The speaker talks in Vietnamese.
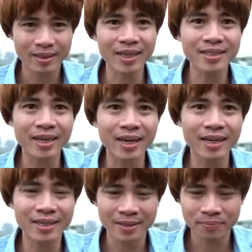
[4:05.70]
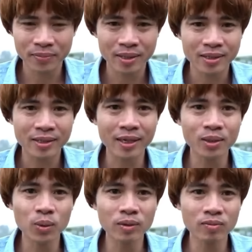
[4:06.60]
anh thề sẽ
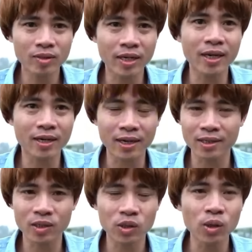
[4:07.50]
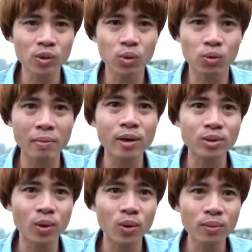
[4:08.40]
luôn kề cận cho dù bão
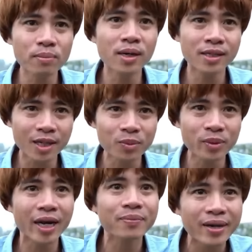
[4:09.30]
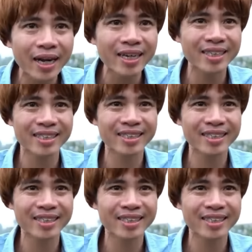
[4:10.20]
tố mưa rông em à.